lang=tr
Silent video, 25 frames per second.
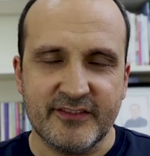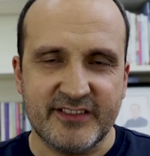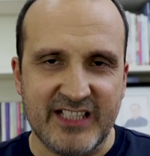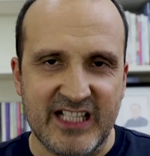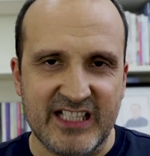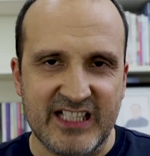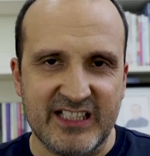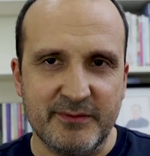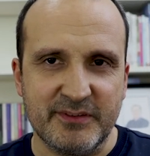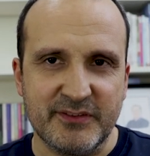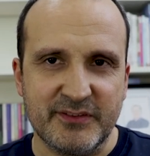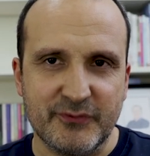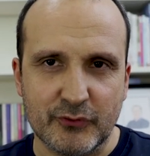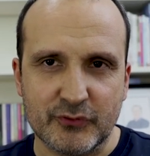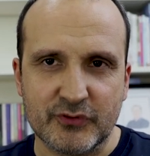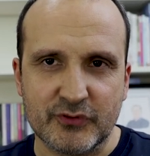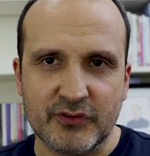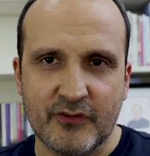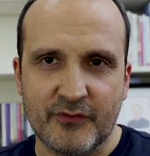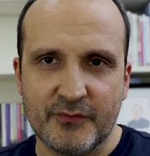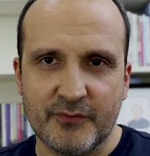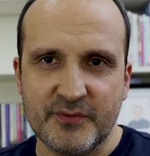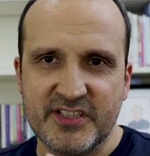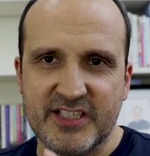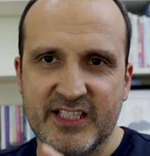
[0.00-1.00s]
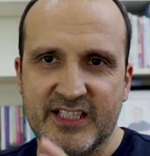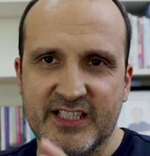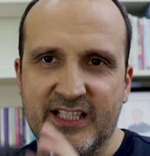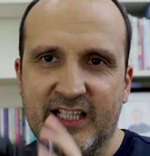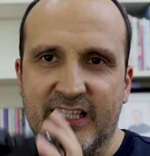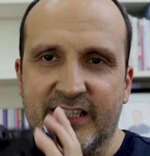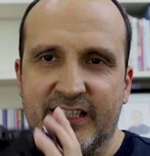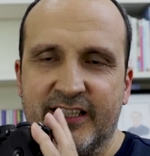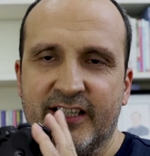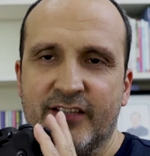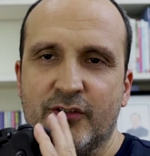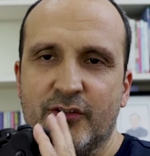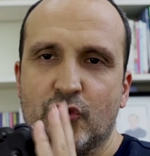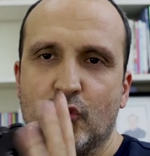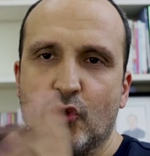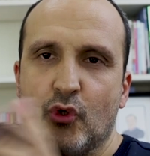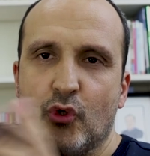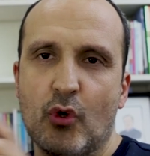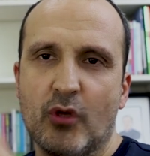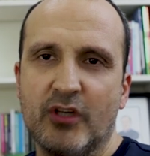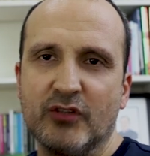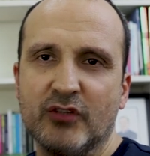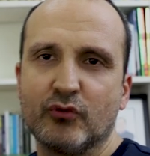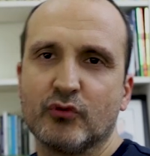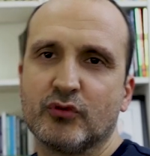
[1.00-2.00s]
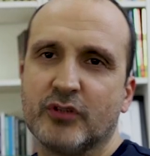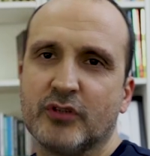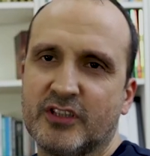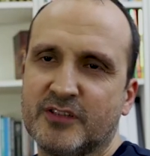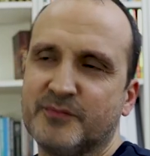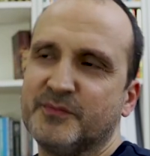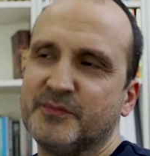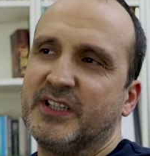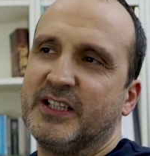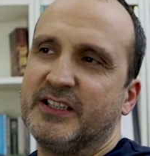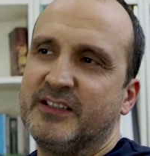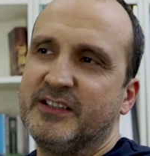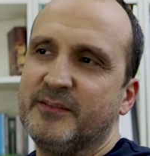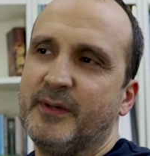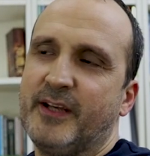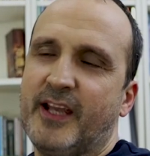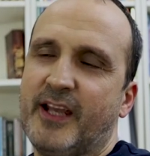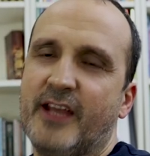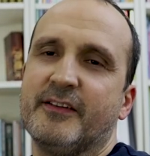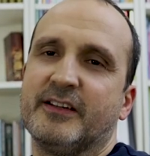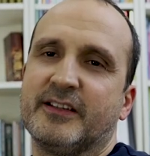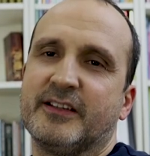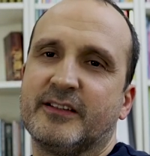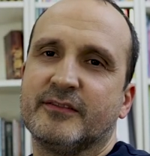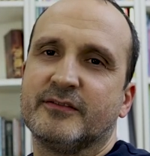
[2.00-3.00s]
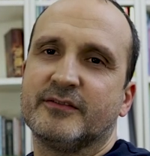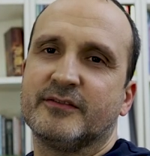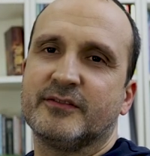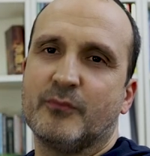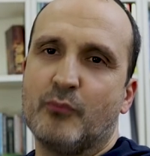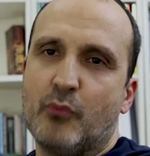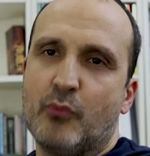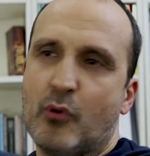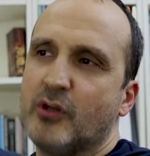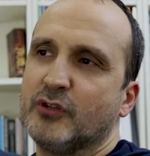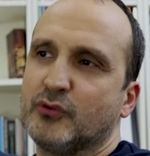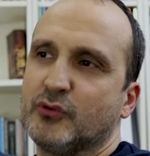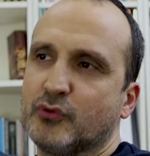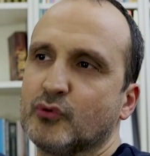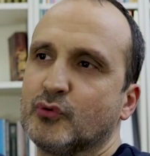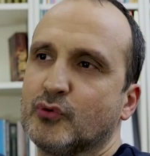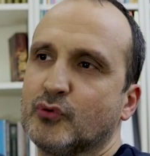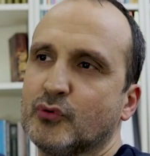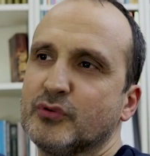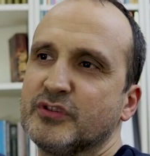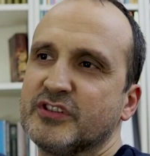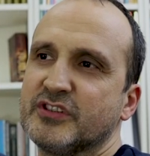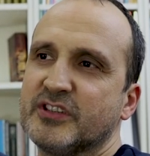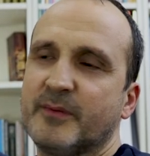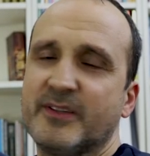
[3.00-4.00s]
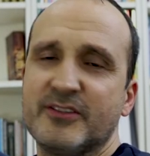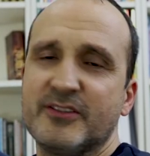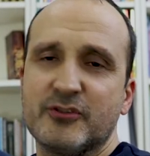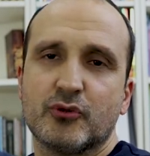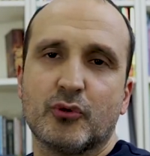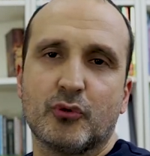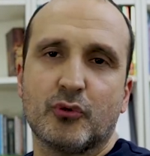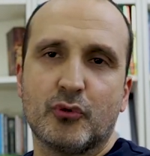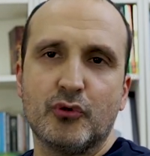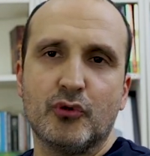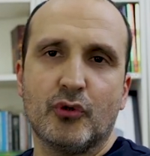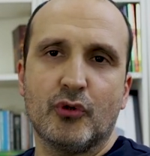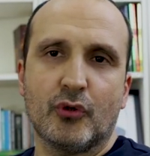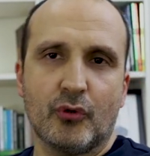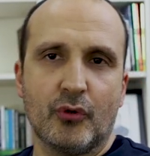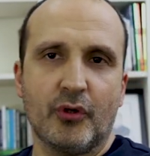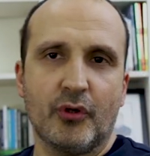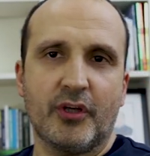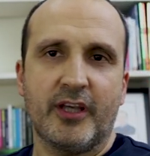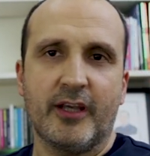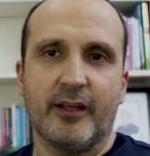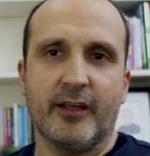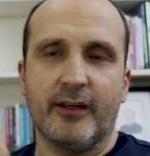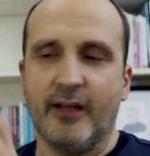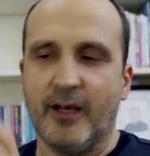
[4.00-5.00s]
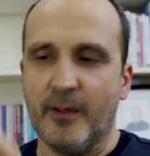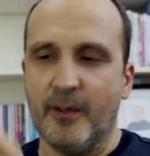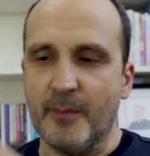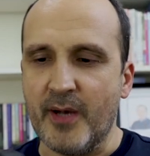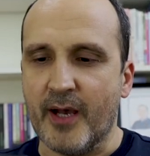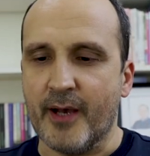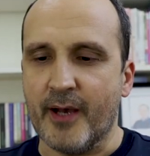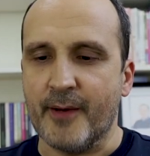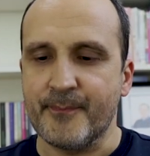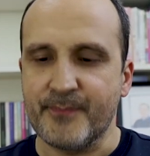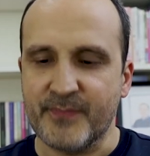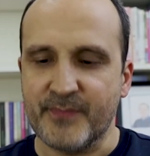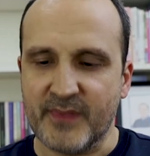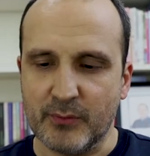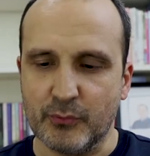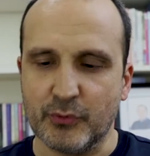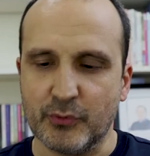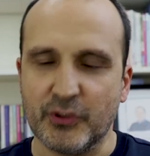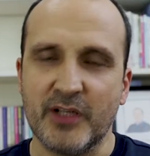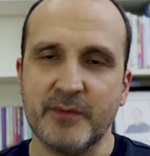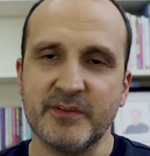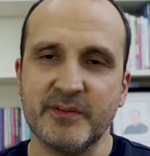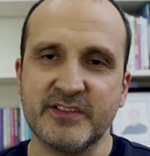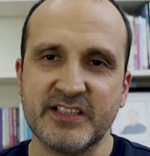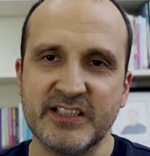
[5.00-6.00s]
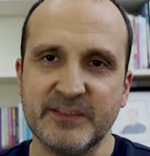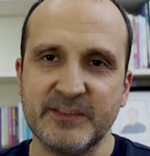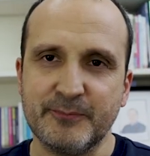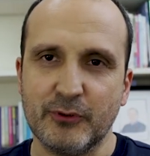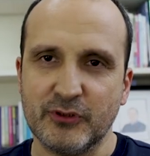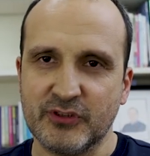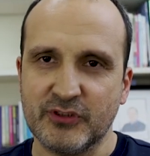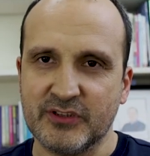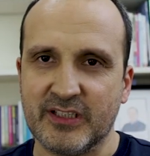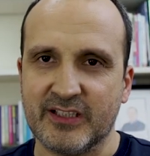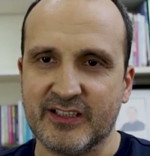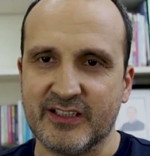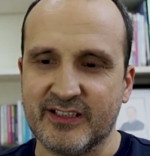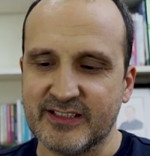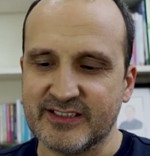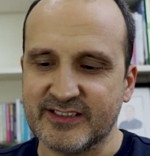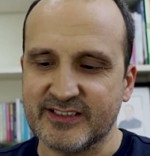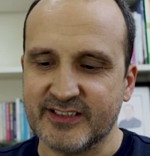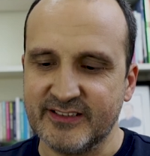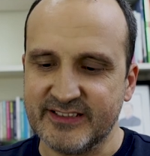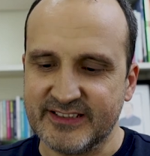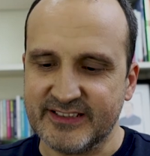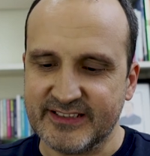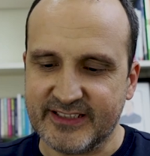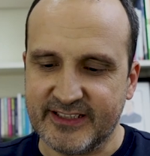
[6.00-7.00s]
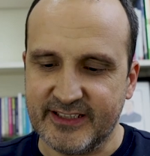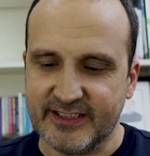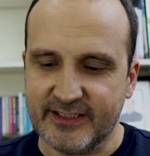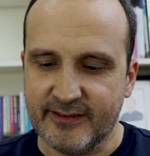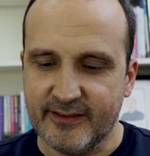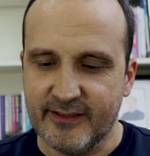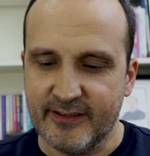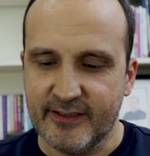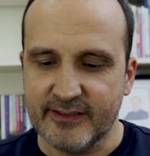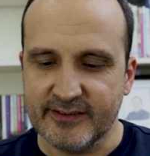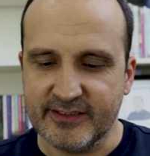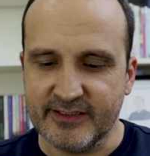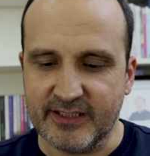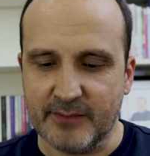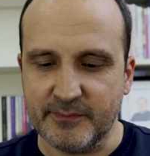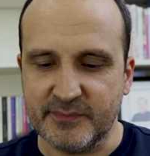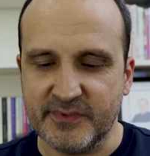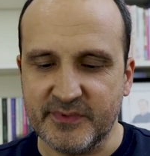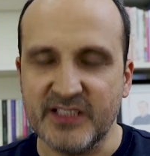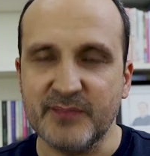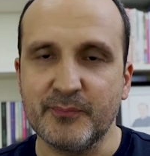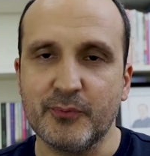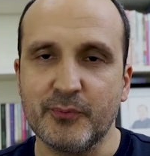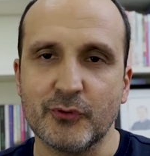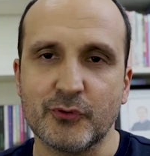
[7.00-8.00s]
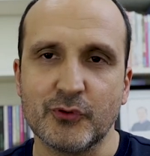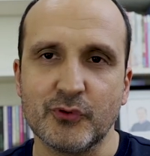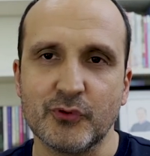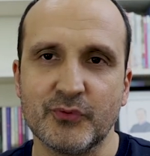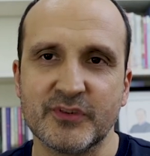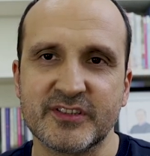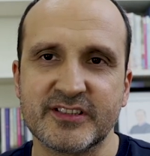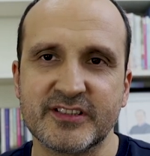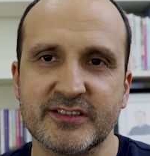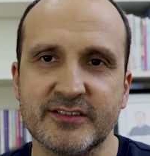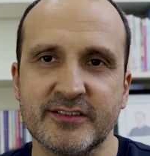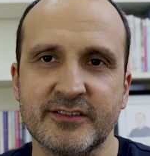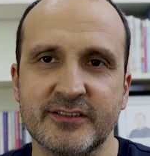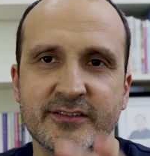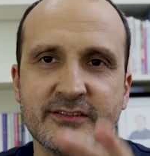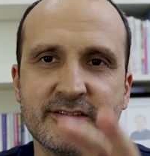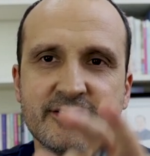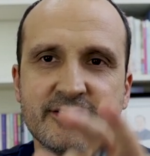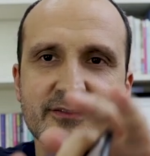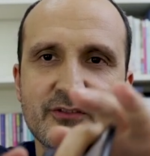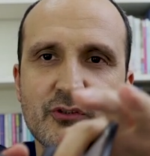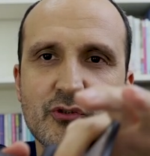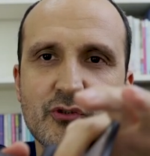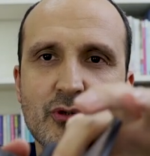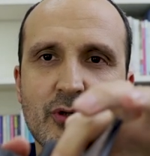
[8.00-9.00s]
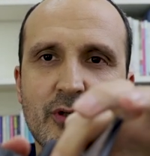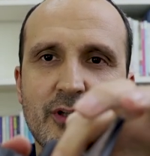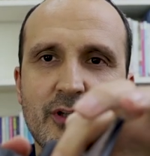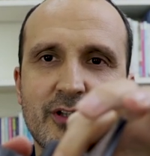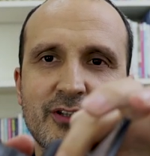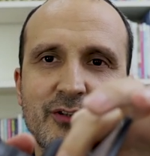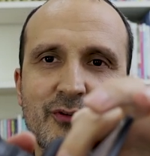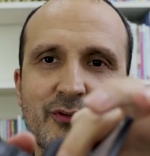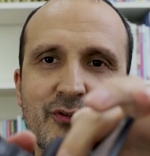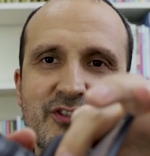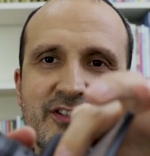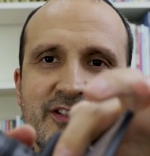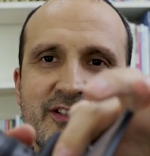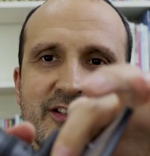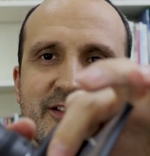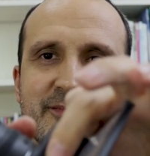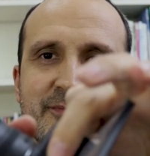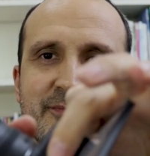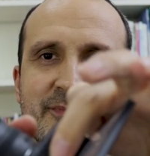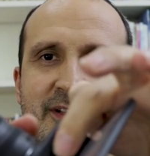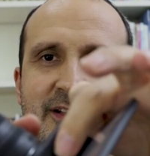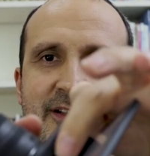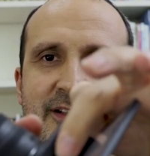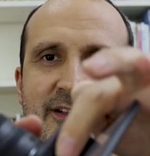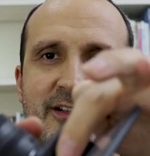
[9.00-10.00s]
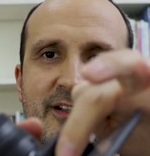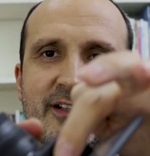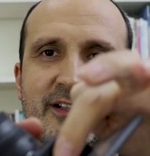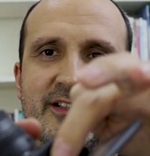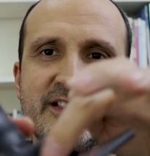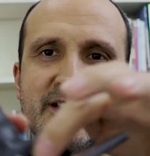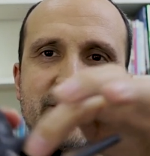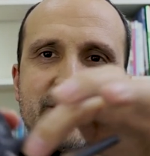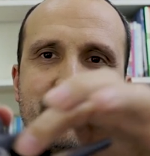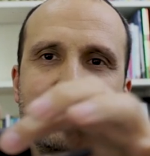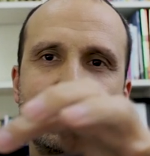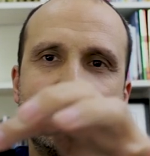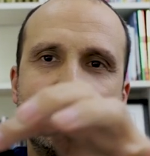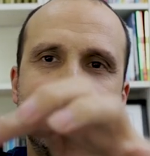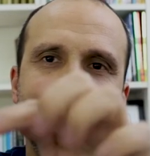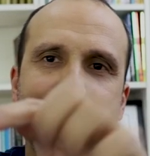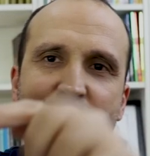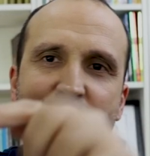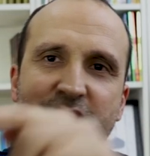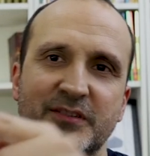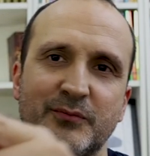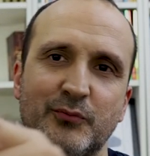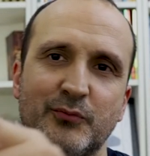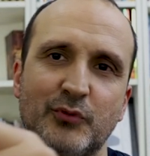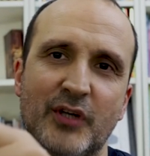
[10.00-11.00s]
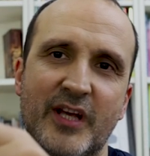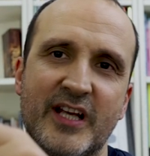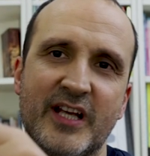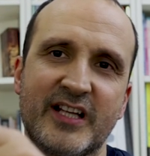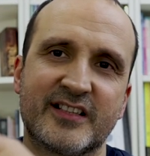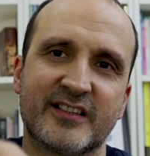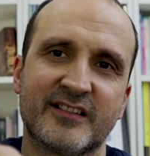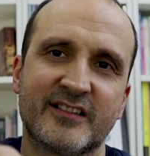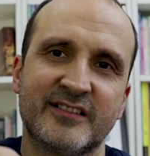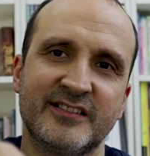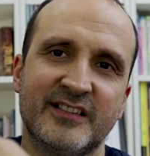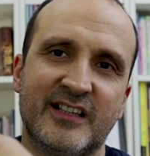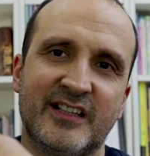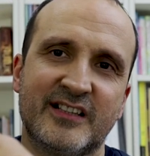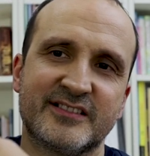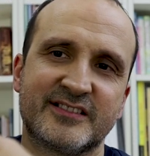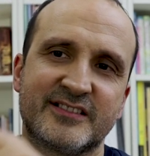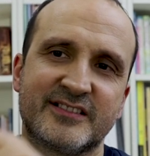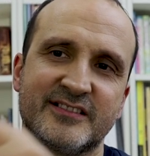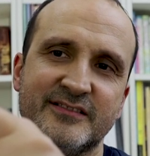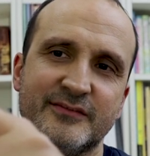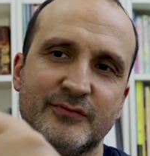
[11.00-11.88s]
Kendimiz fotoğrafımızı çekerken şöyle tutalım diye değil mi? Evet. Böyle tuttuğunuz zaman sorun yok. Okey. Ama Buraya bir tripod takarsanız ki tam tripod yuvasının şöyle de göstereyim. Tripod yuvası bu ekranın alt